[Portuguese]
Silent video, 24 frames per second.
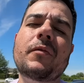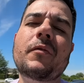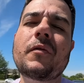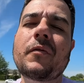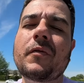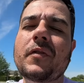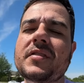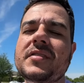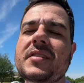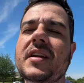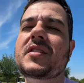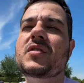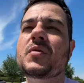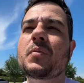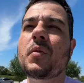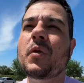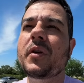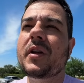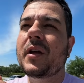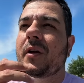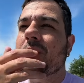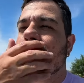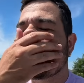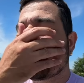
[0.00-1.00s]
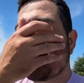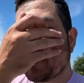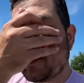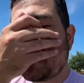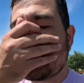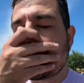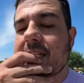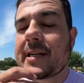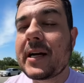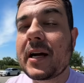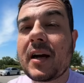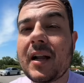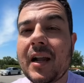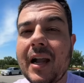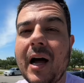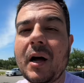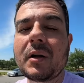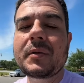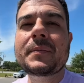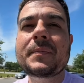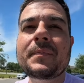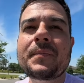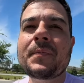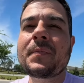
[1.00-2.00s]
com vocês um pouquinho. Eu tô aqui no São
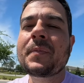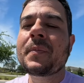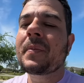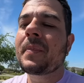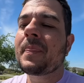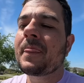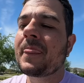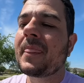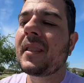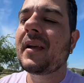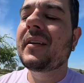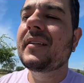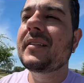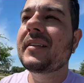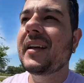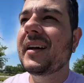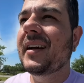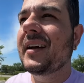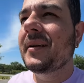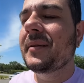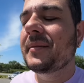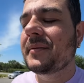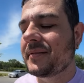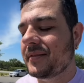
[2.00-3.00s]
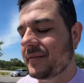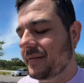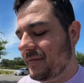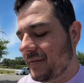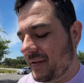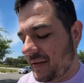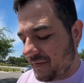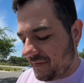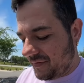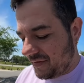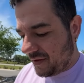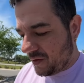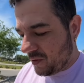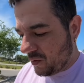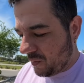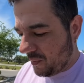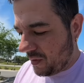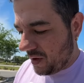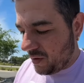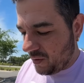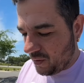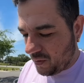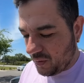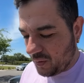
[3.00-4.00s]
Cloud, né? Eu vim ver o
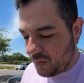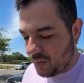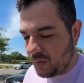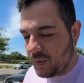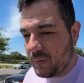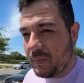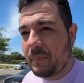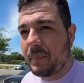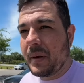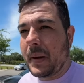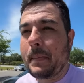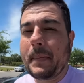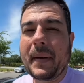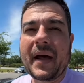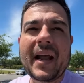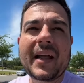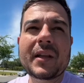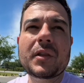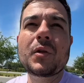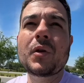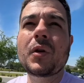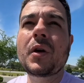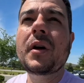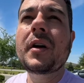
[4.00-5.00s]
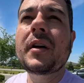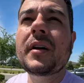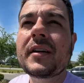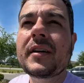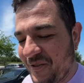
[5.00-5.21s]
meu preparador.